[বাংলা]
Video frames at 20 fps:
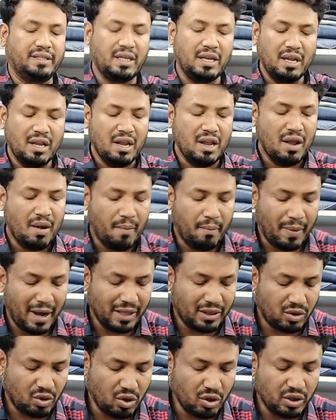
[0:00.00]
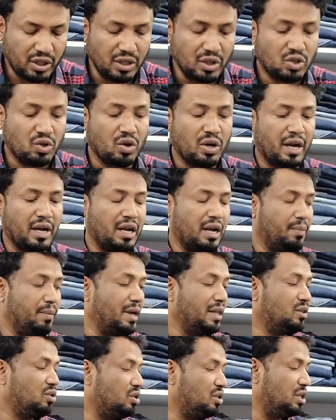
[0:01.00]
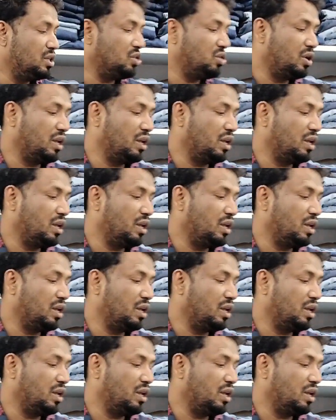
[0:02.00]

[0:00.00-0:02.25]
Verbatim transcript: মাত্র তিনশো টাকা মাত্র তিনশো টাকা নিতে